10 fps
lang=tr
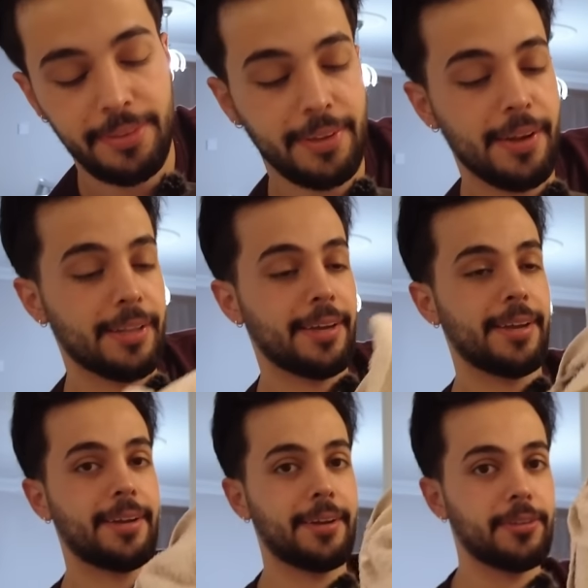Kalk
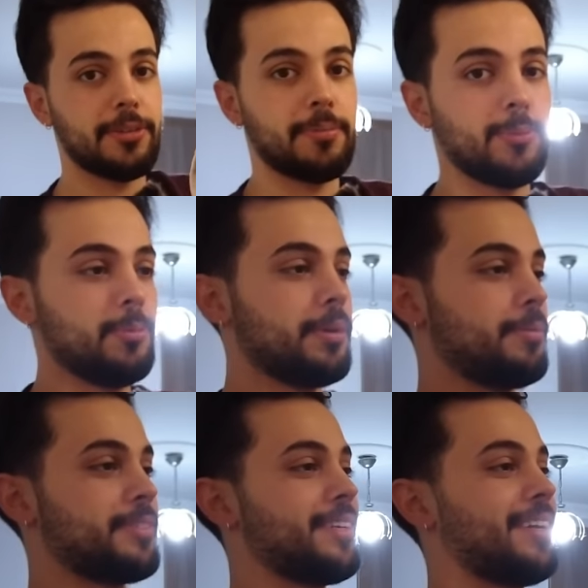ayağa kardeşim. Mumya bir
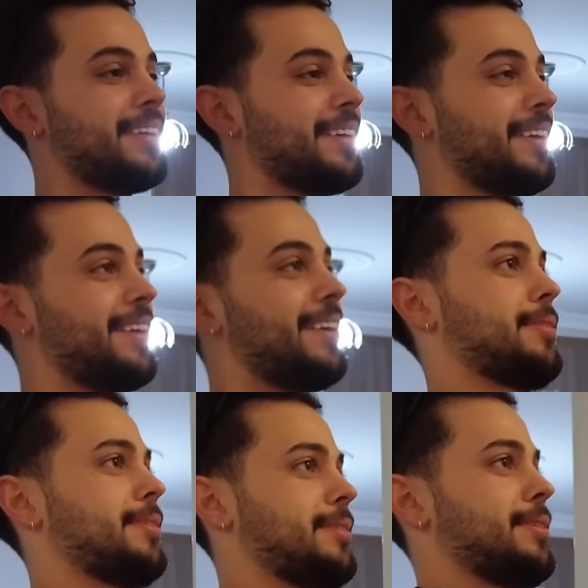saniye.
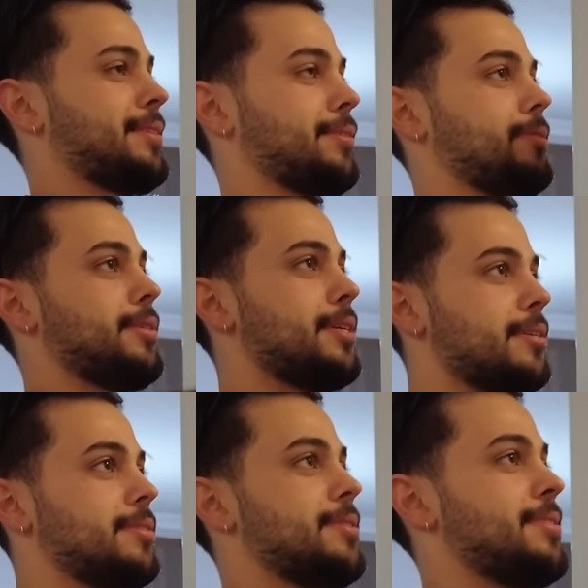
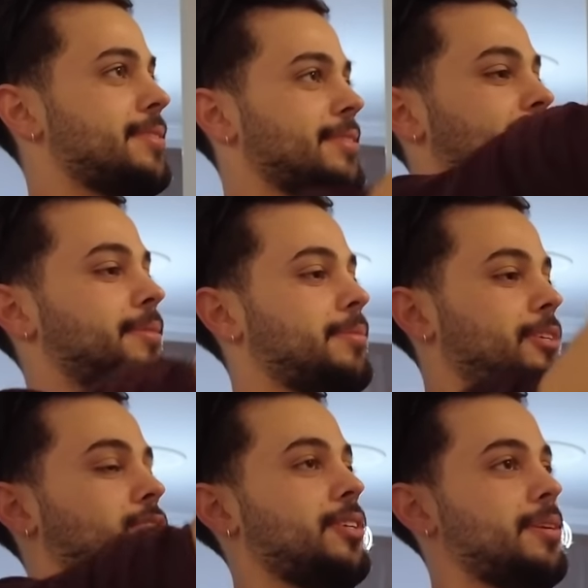Oh!
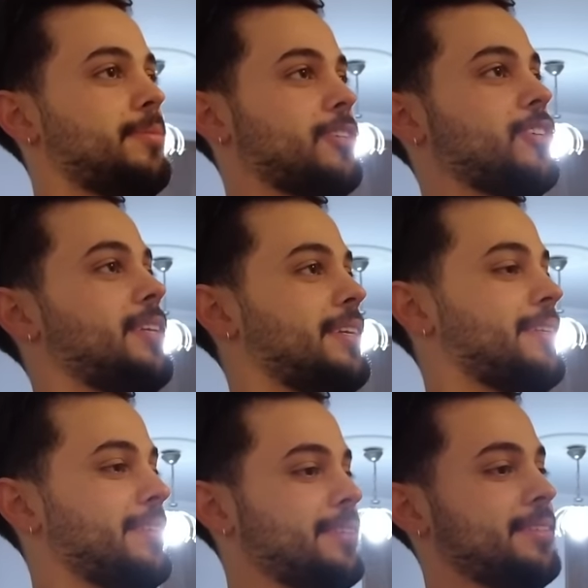Maşallah maşallah.
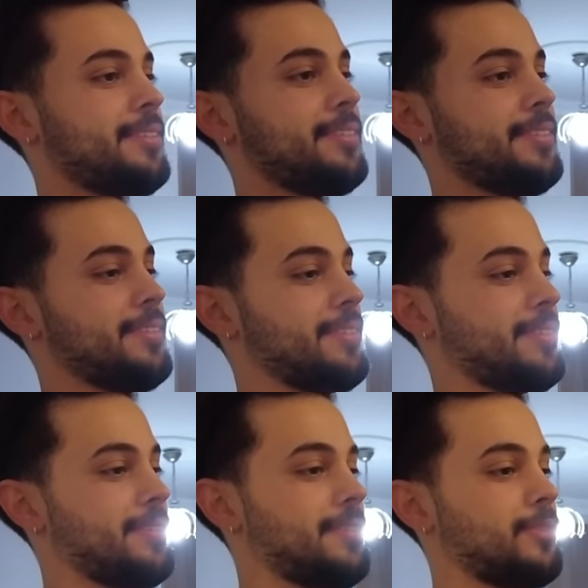
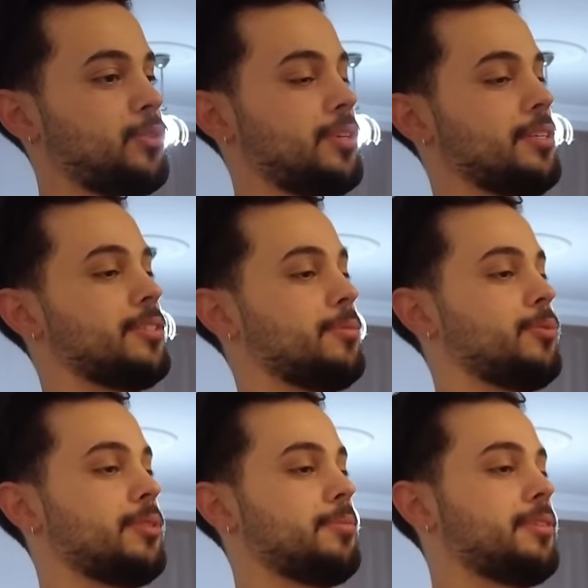Şu ağzını burnunu bir